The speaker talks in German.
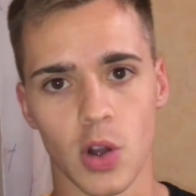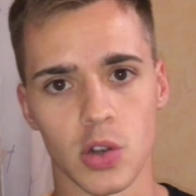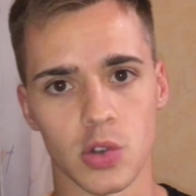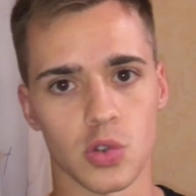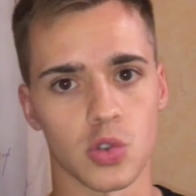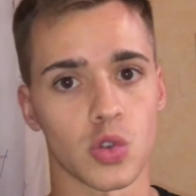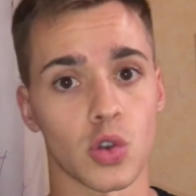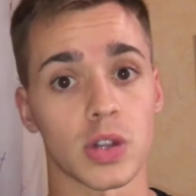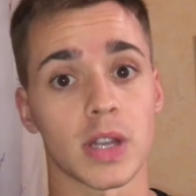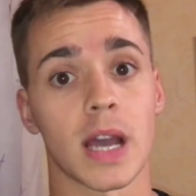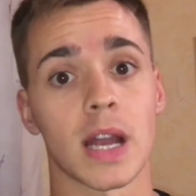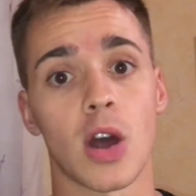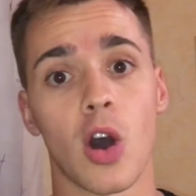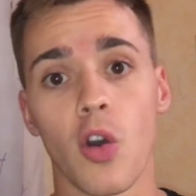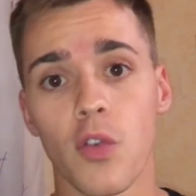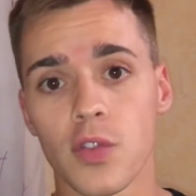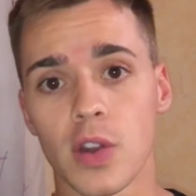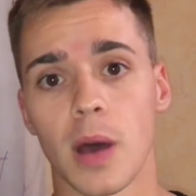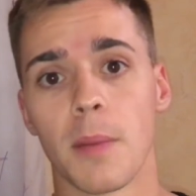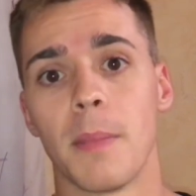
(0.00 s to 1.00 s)
wollt und dort geile
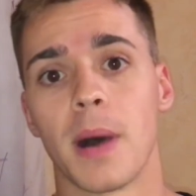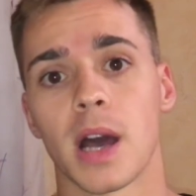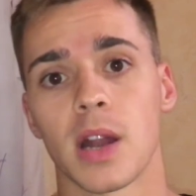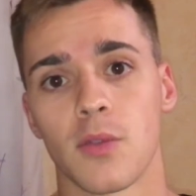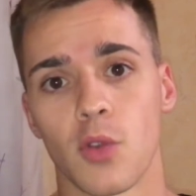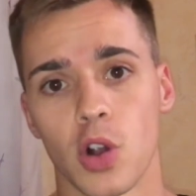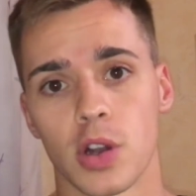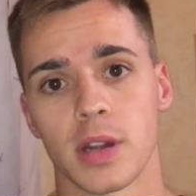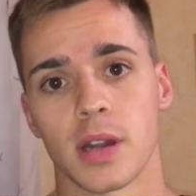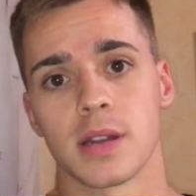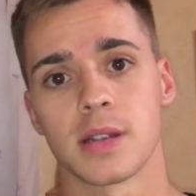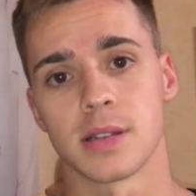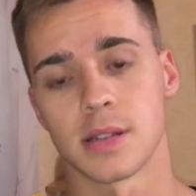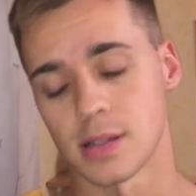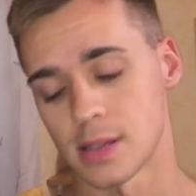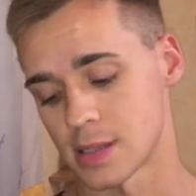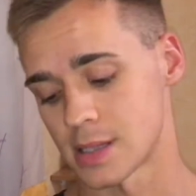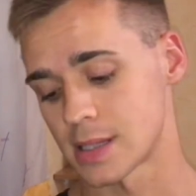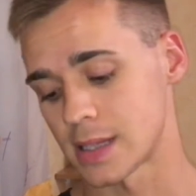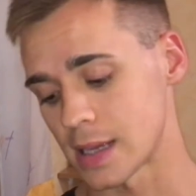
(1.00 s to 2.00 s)
Aufnahmen machen wollt, dann
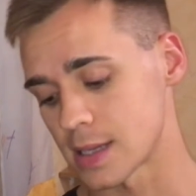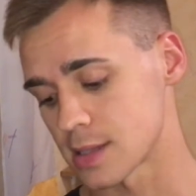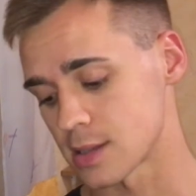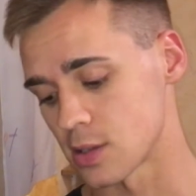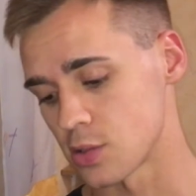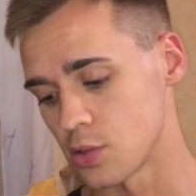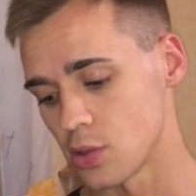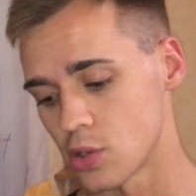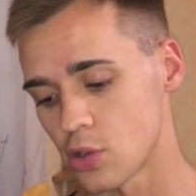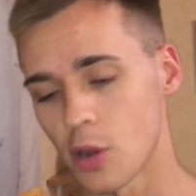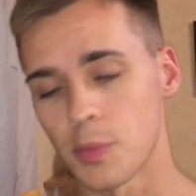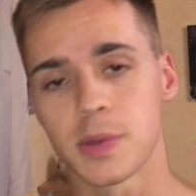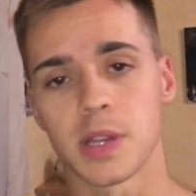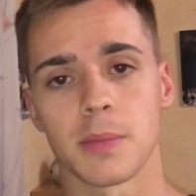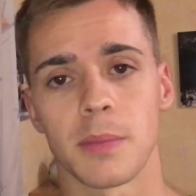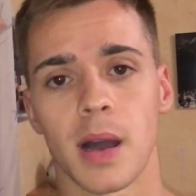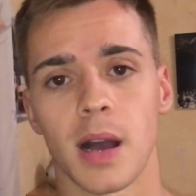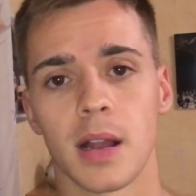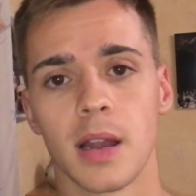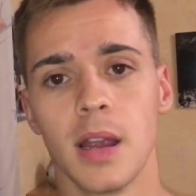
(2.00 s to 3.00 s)
ist das natürlich
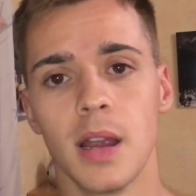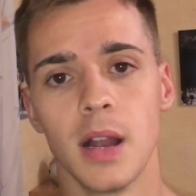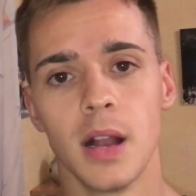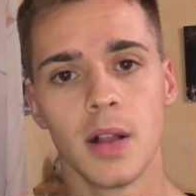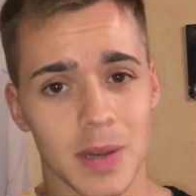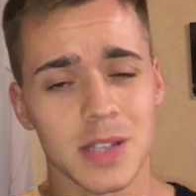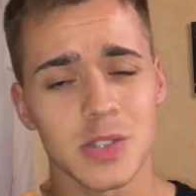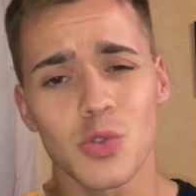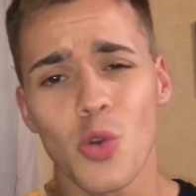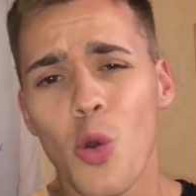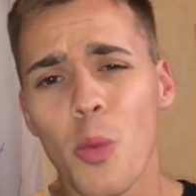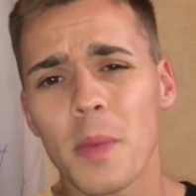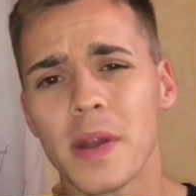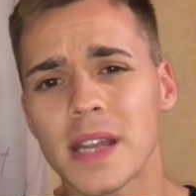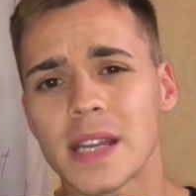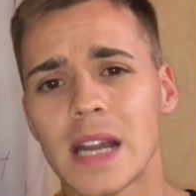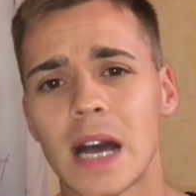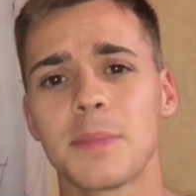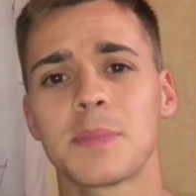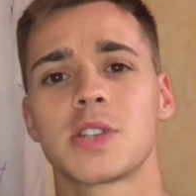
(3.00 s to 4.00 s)
optimal. Also
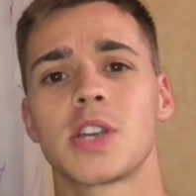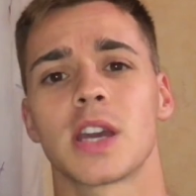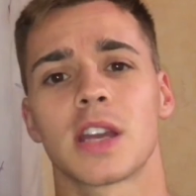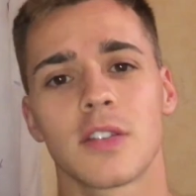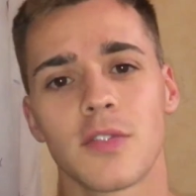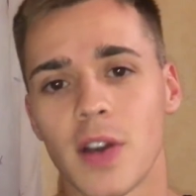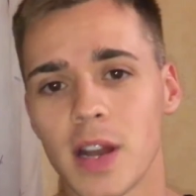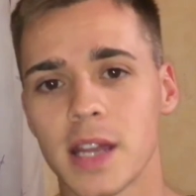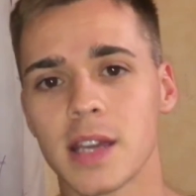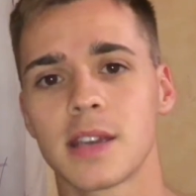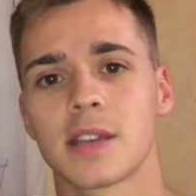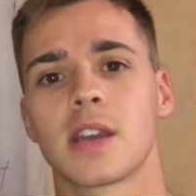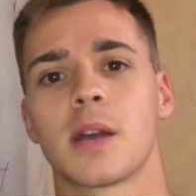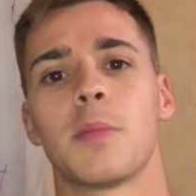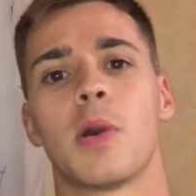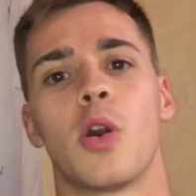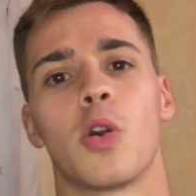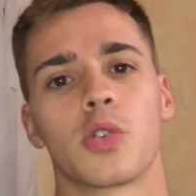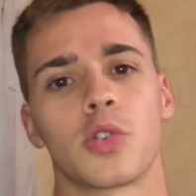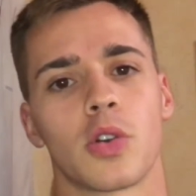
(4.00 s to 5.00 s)
unbedingt abchecken, verlinke ich
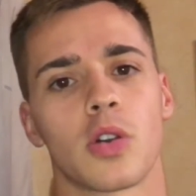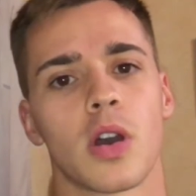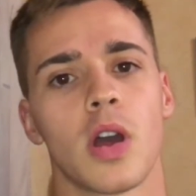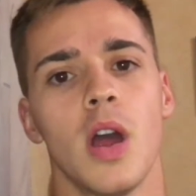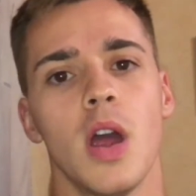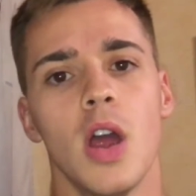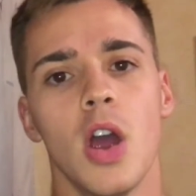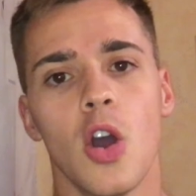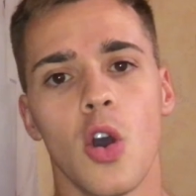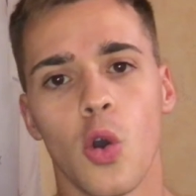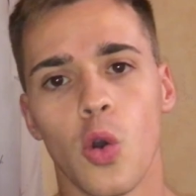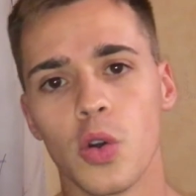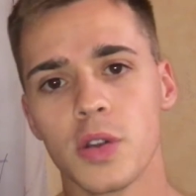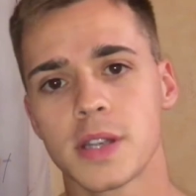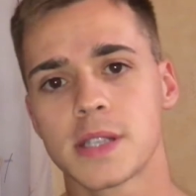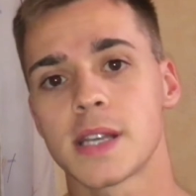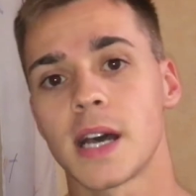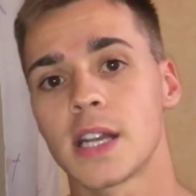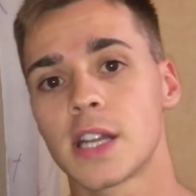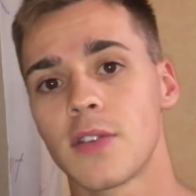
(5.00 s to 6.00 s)
aber auch noch. Und
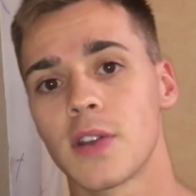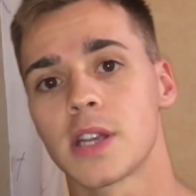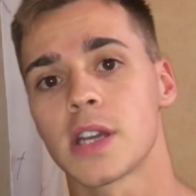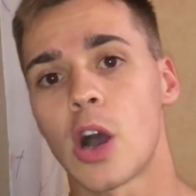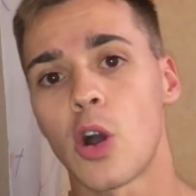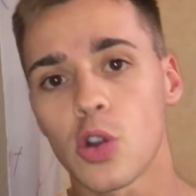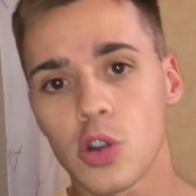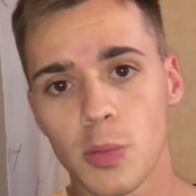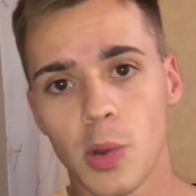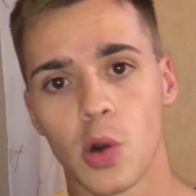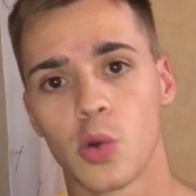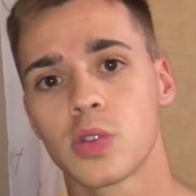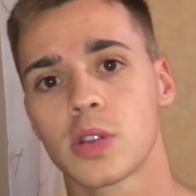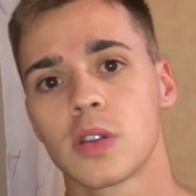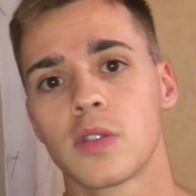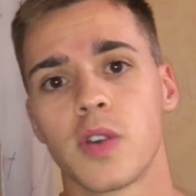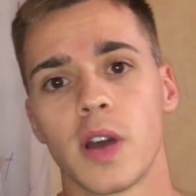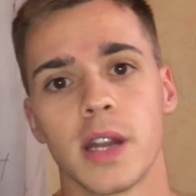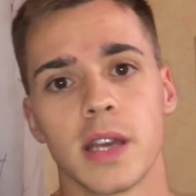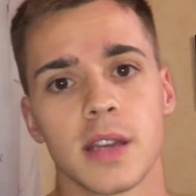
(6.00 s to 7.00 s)
die Seite werde ich auch nochmal
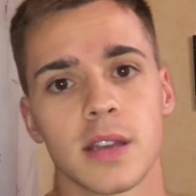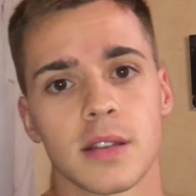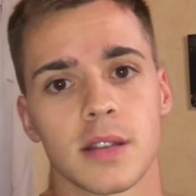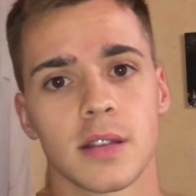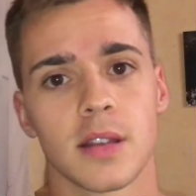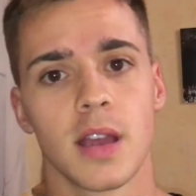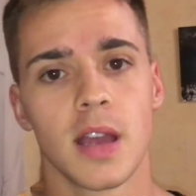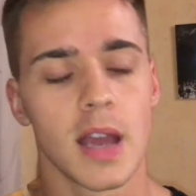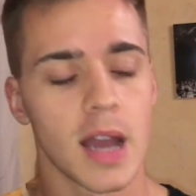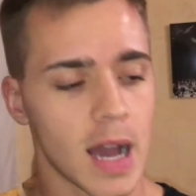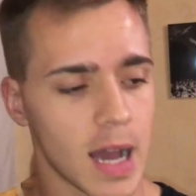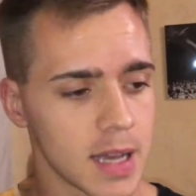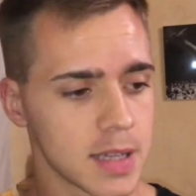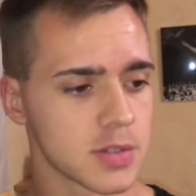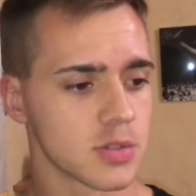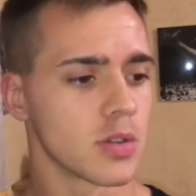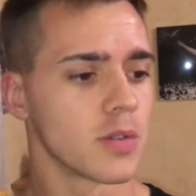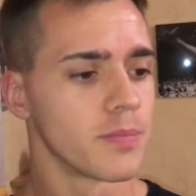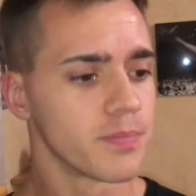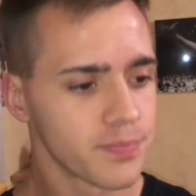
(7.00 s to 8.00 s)
unten verlinken.
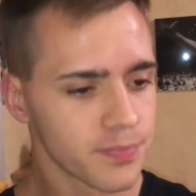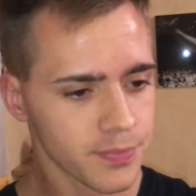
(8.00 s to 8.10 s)
Also